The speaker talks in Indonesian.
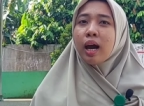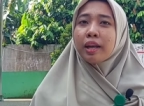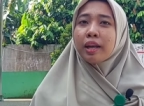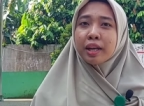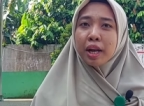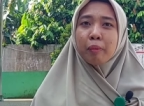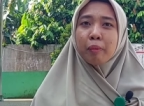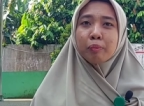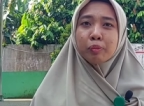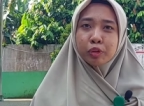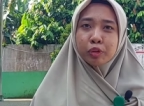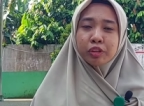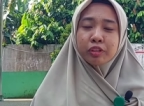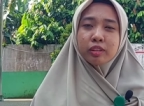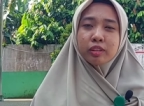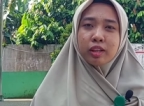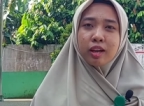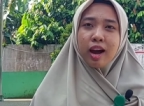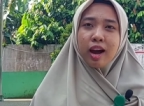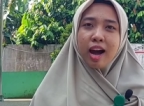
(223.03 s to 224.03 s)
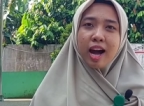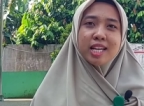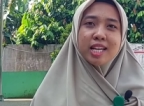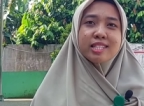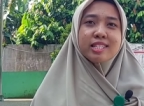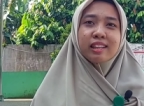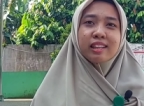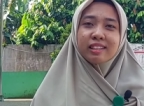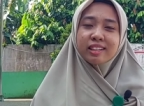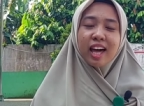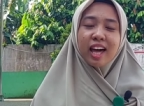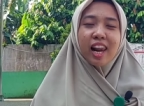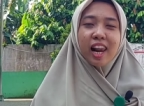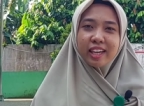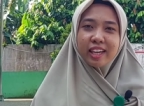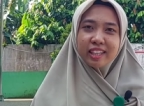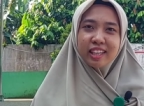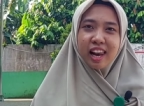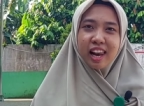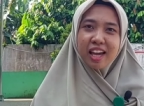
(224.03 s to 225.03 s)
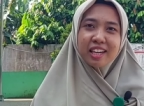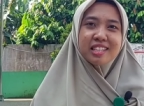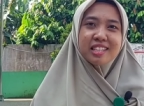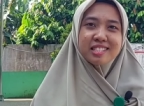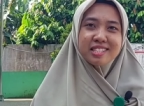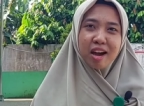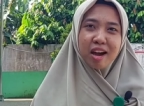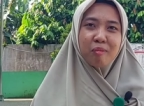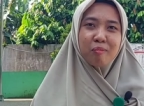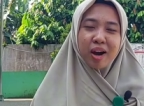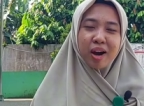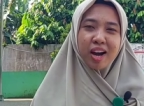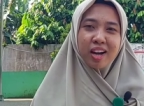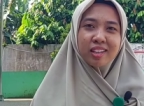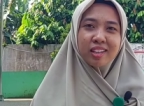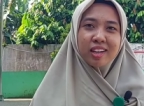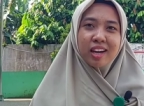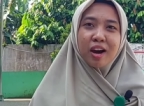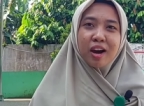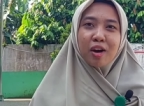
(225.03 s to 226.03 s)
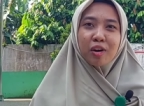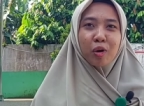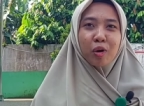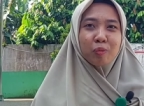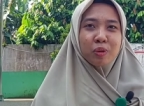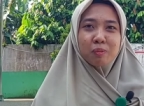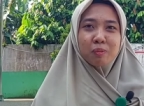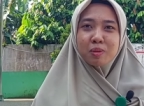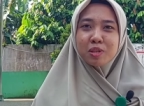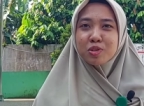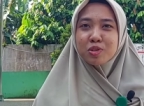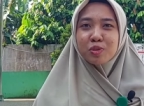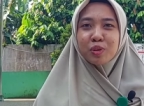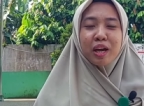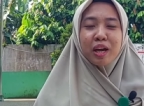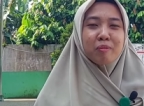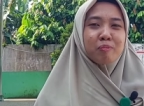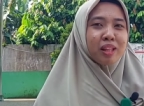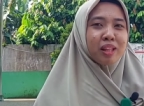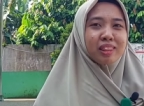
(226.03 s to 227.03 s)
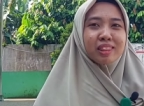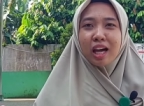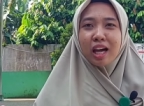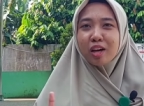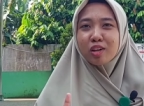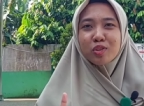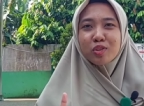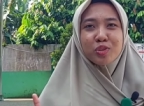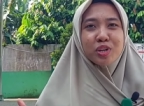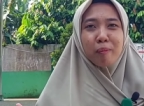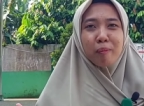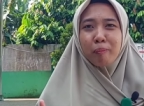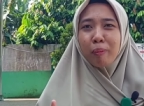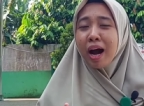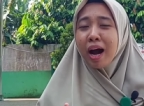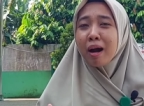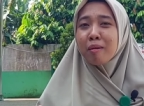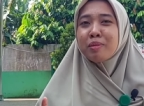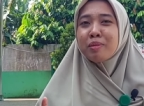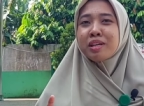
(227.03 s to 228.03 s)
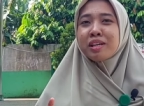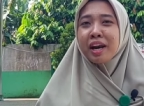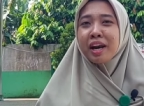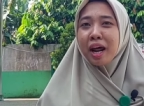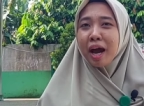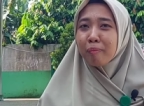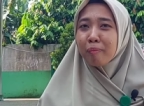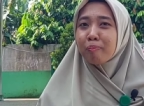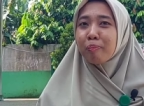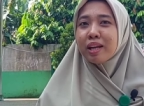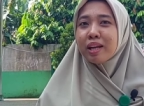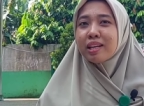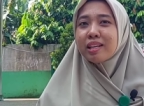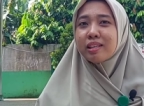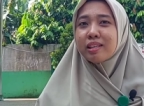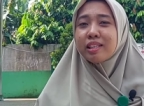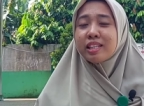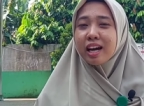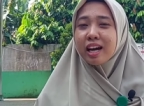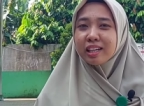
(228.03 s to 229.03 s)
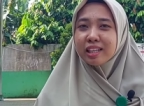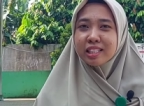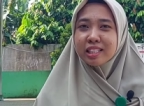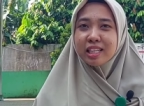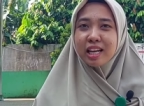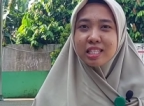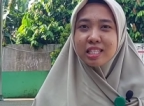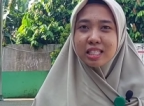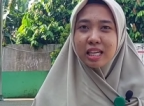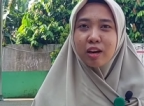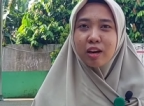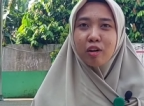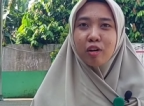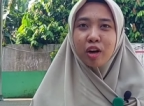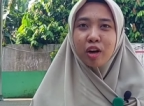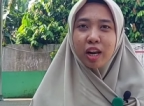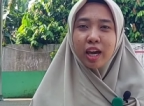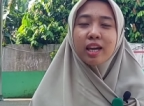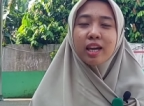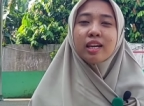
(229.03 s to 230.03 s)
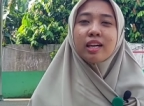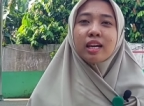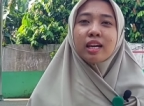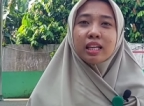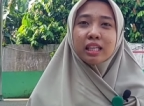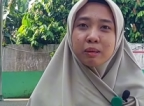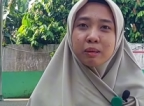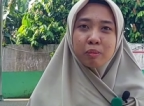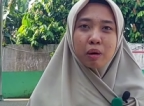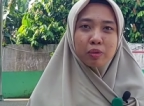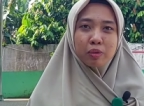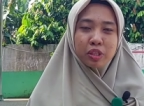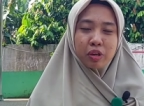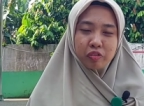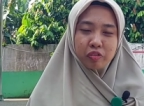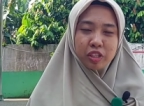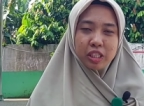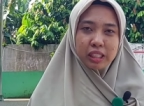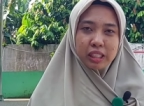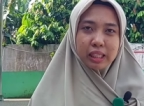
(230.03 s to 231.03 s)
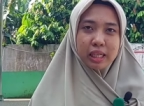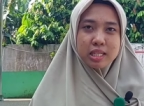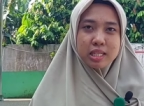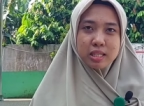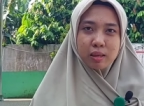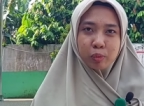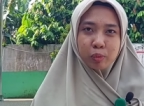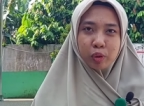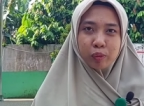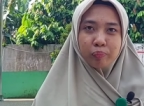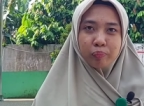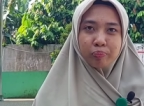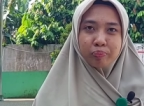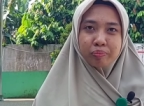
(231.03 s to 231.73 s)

Namun, Hasilnya lagi-lagi sama. Robi bin Sulaiman tak juga paham dengan apa yang dijelaskan oleh Imam Syafi'i tersebut.